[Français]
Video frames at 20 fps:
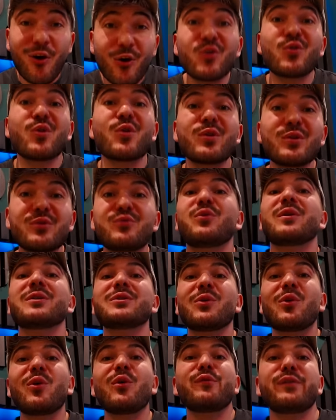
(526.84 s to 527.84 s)
encore une fois
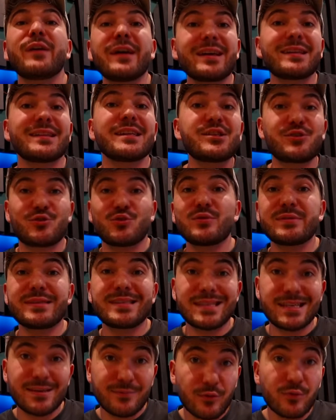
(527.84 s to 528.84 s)
de refaire des choses
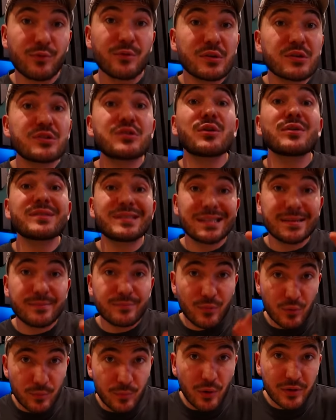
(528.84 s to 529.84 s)
qui vont censer
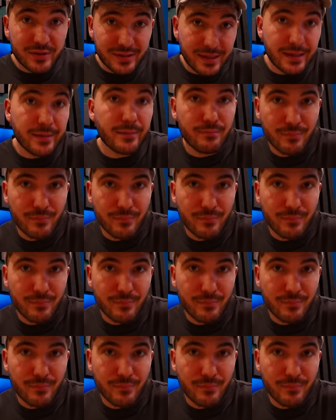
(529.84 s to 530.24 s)
me porter